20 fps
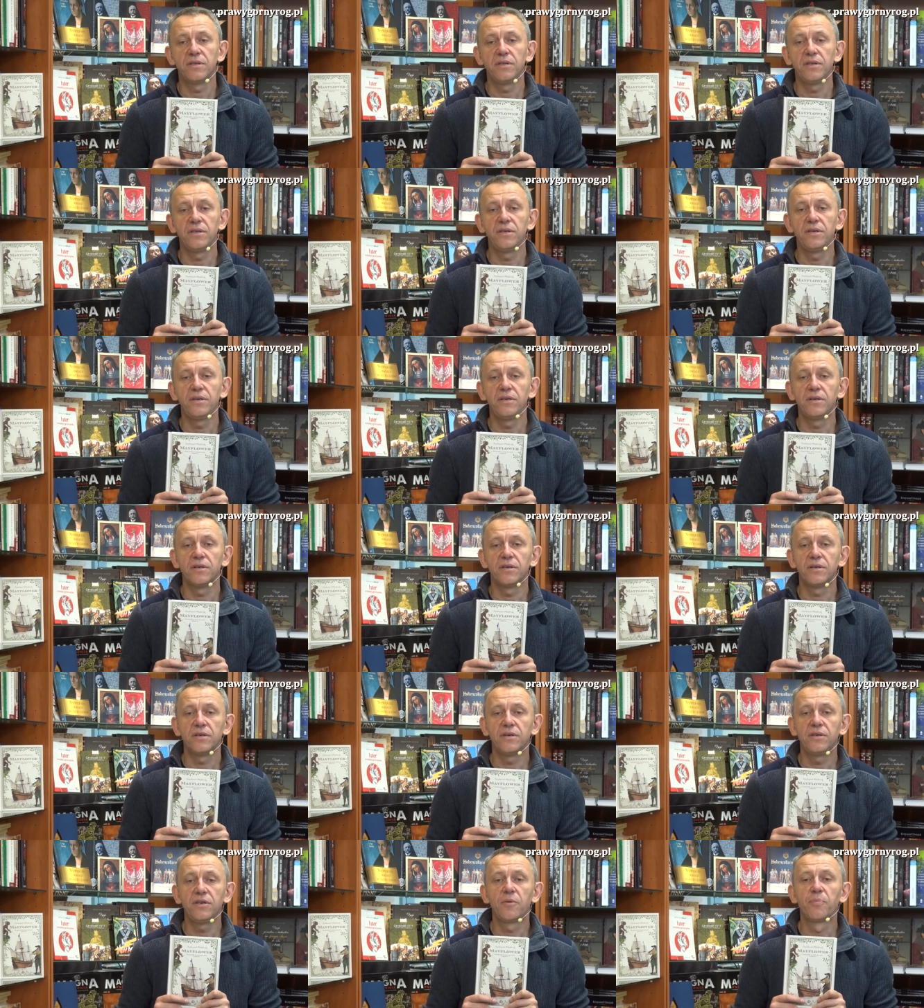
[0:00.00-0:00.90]
i
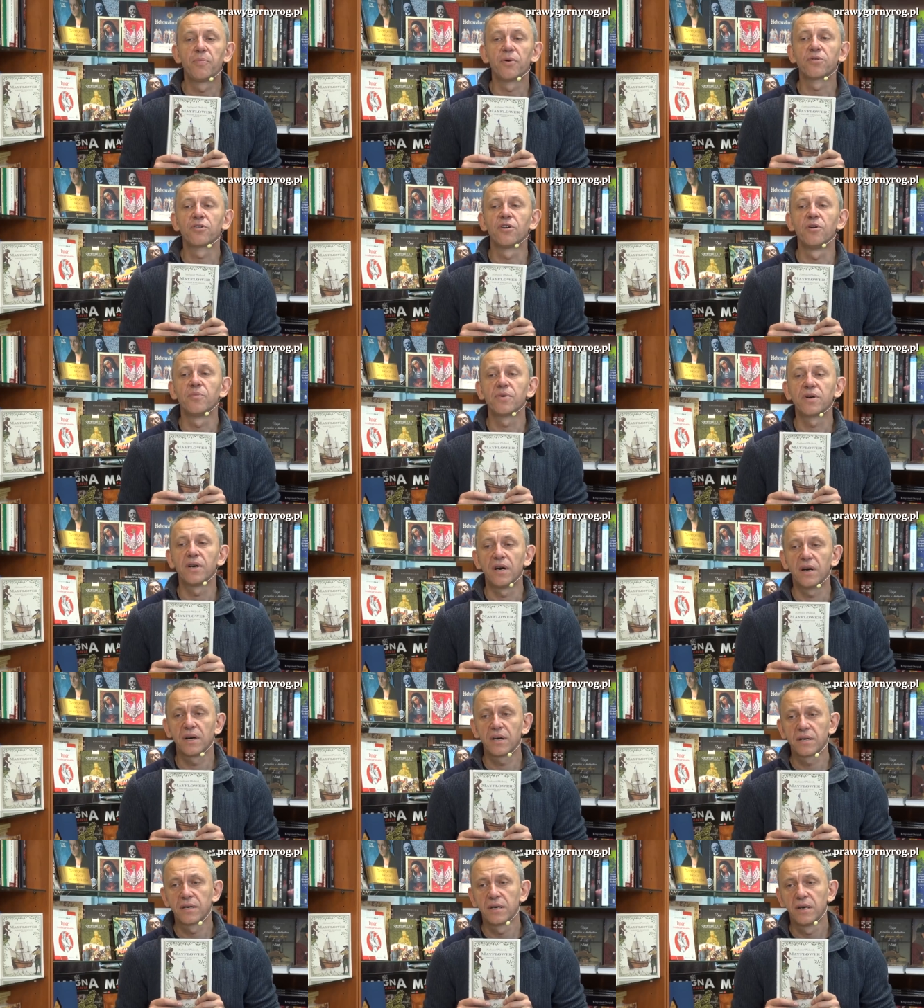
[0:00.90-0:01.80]
ich
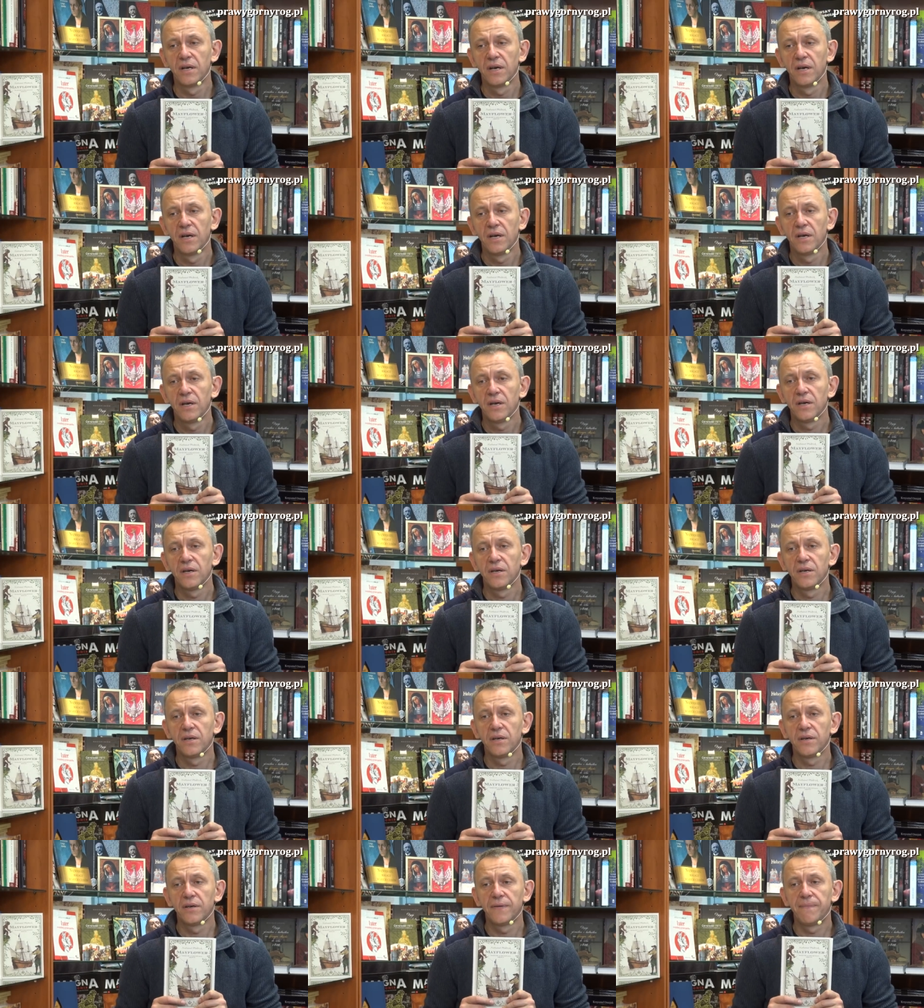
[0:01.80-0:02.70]
potomkach
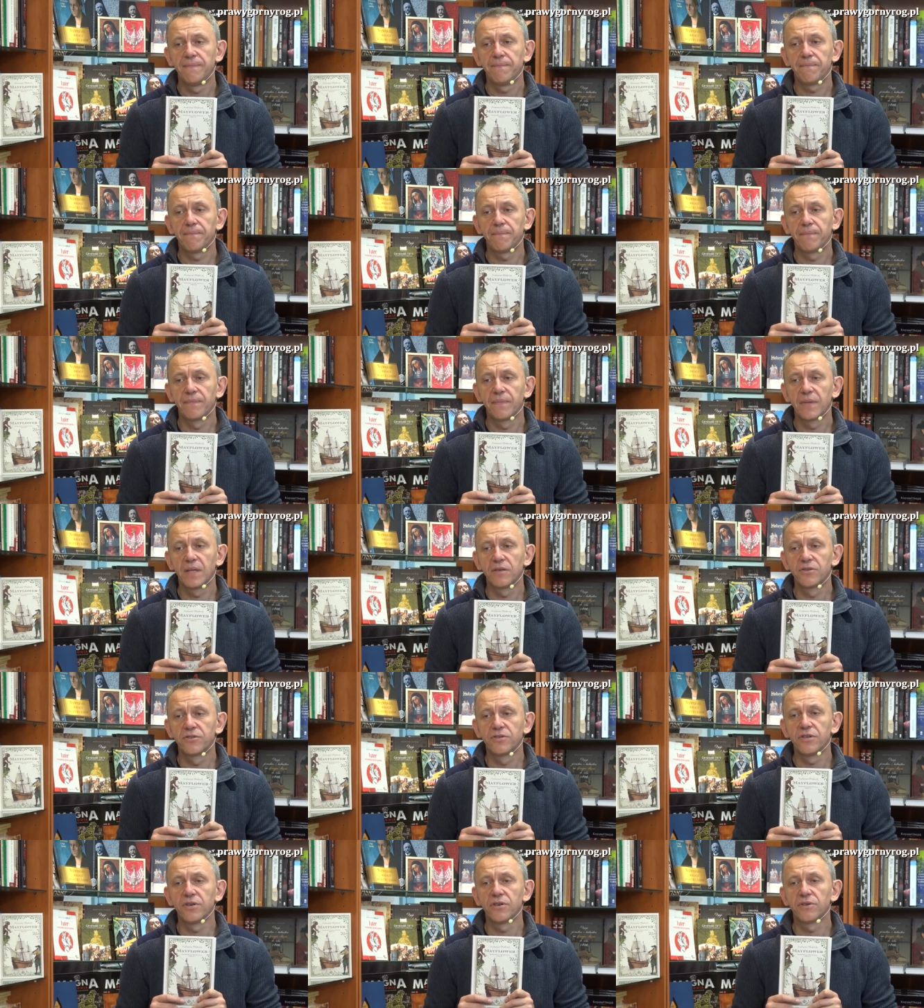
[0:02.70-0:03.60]
mm,
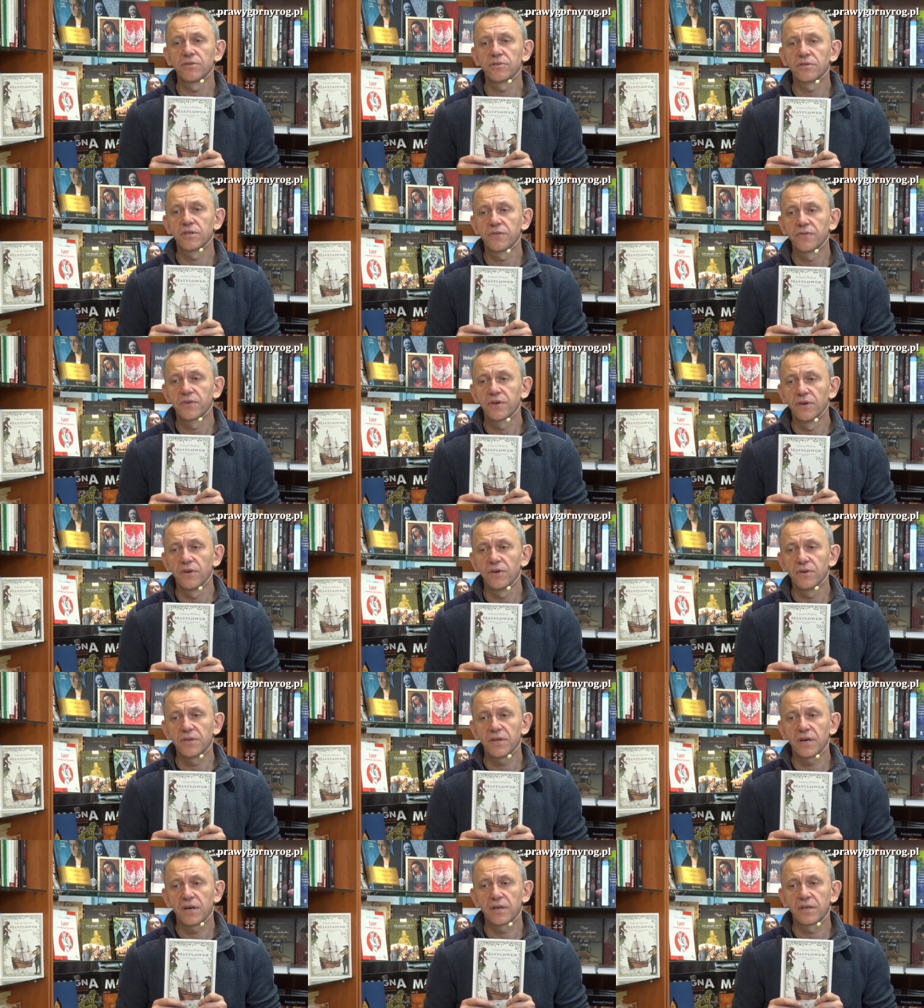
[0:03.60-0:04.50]
żyjących w
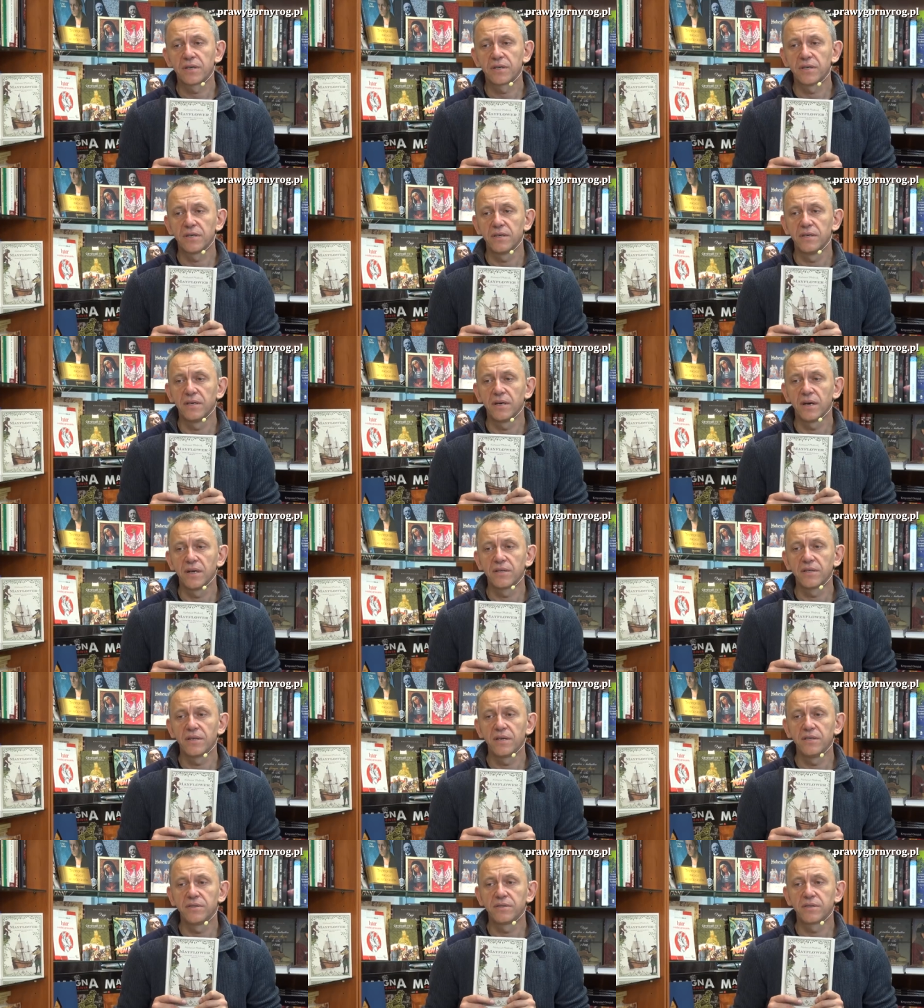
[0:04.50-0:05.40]
koloniach
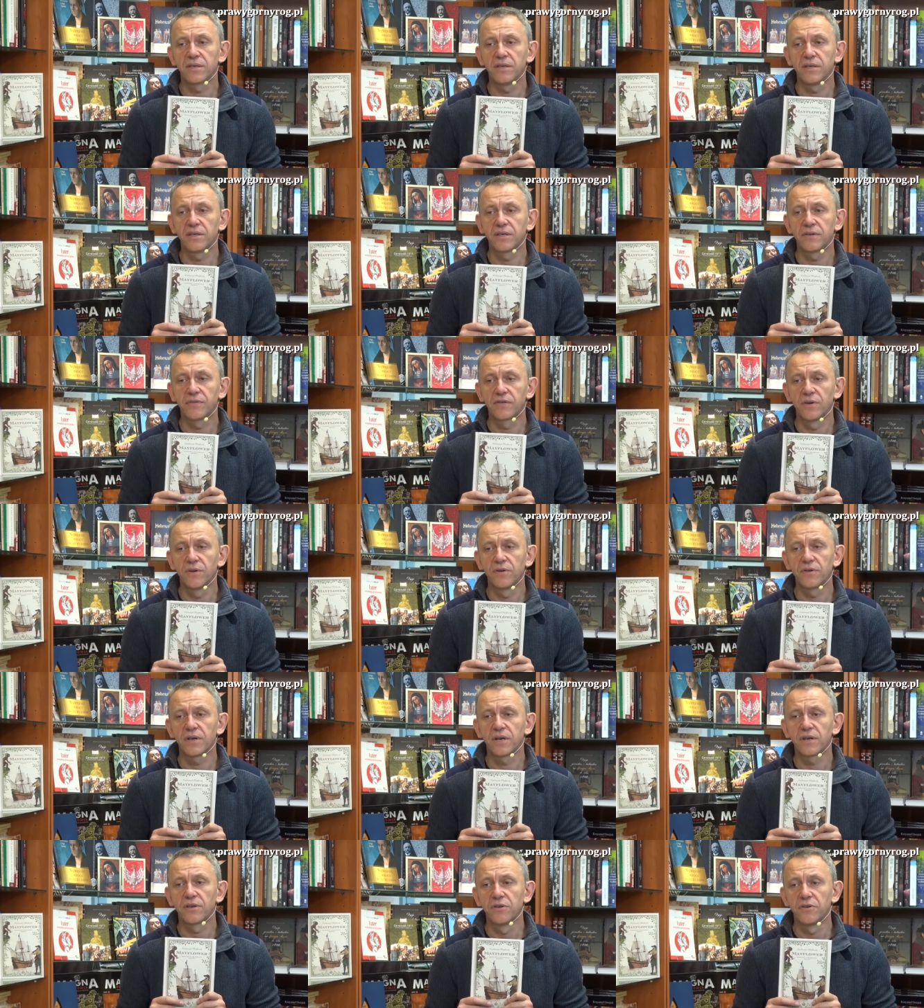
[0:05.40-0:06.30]
angielskich, w
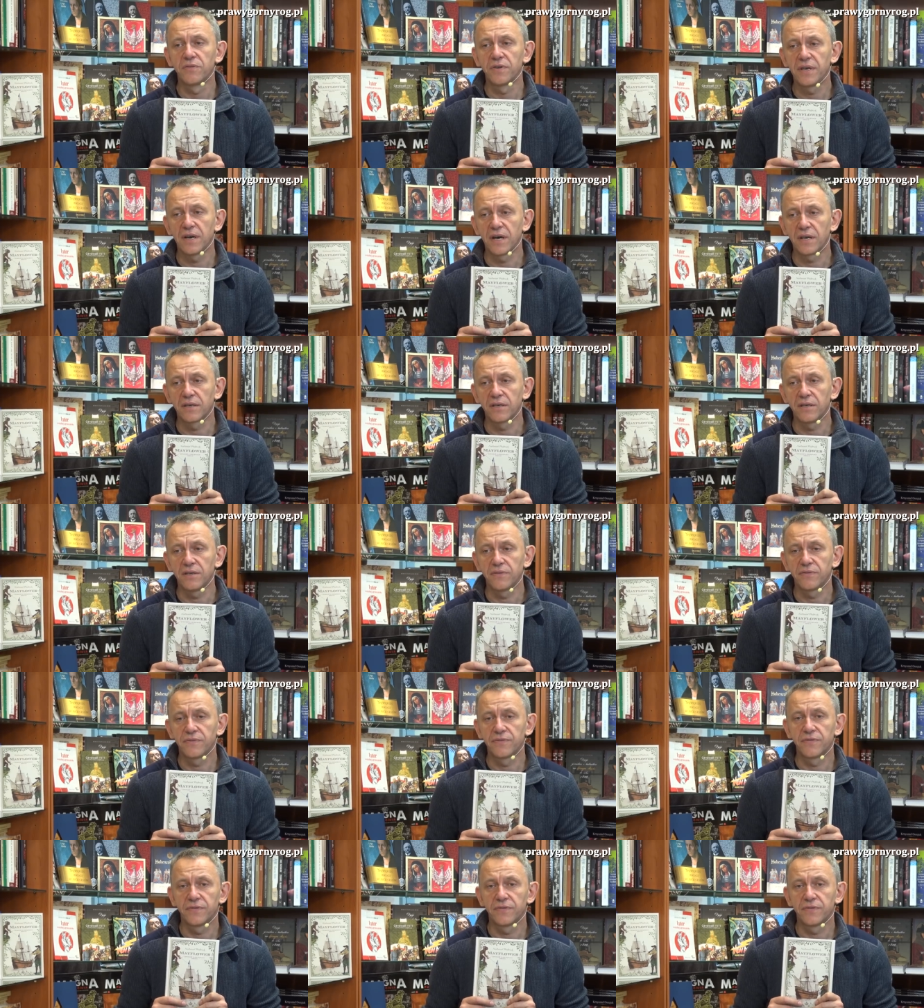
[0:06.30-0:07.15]
koloniach Nowej Anglii